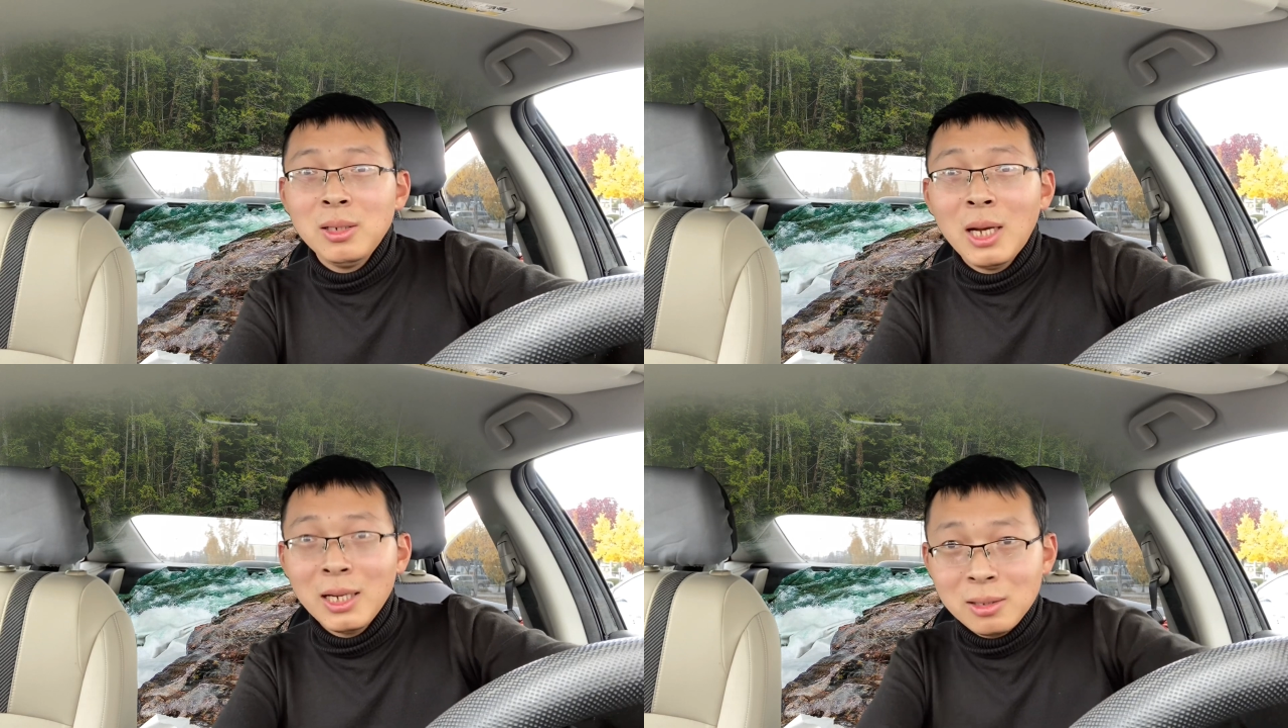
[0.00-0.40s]

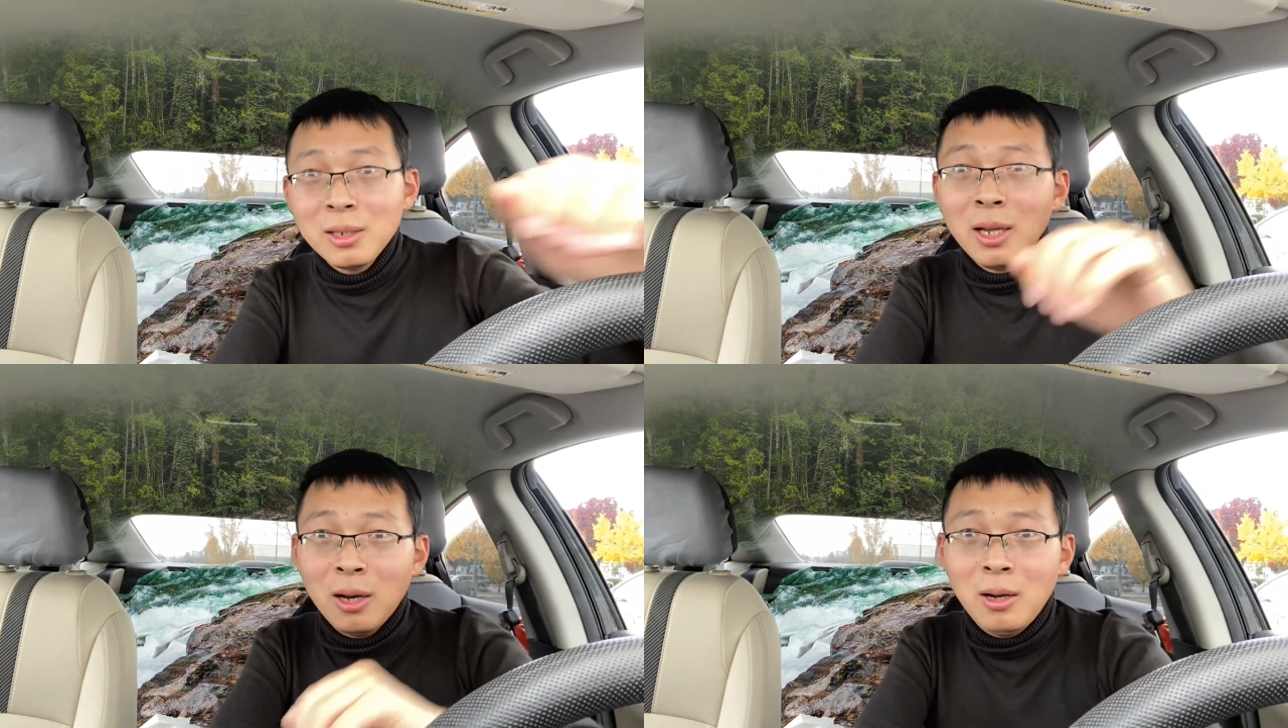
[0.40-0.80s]
还得
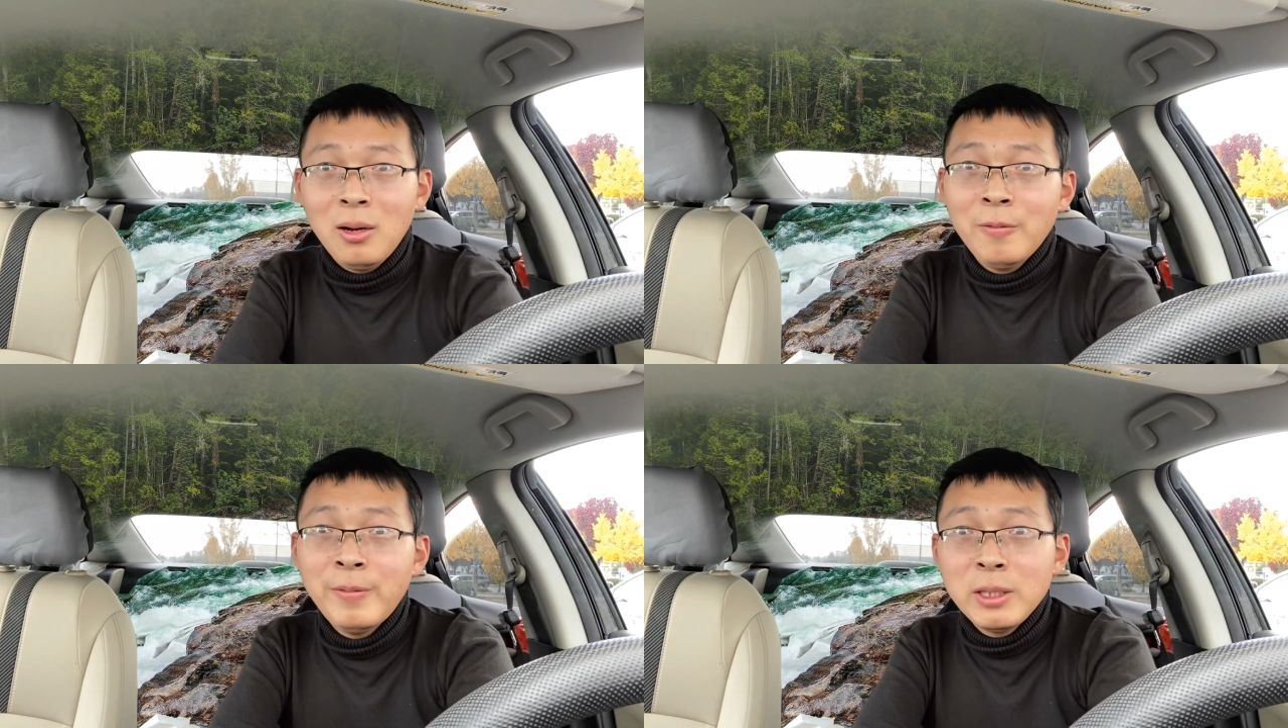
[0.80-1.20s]
了？
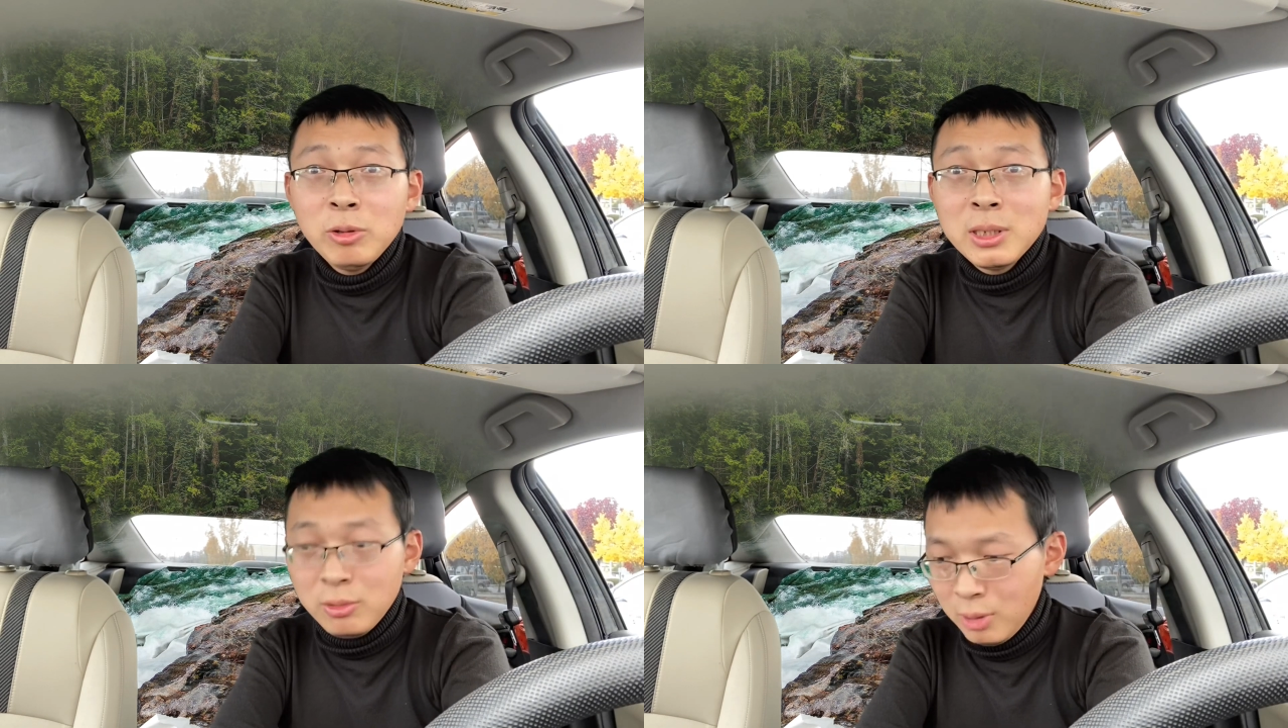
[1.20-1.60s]
犯罪
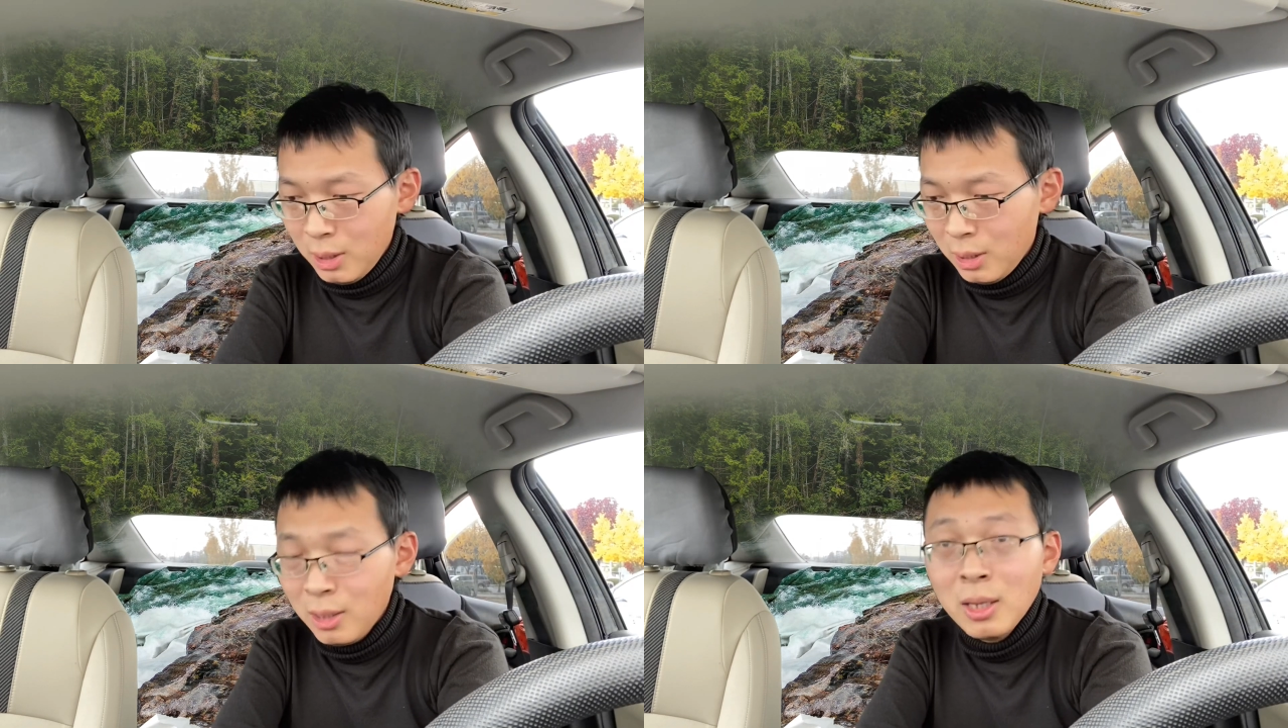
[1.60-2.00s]
行为。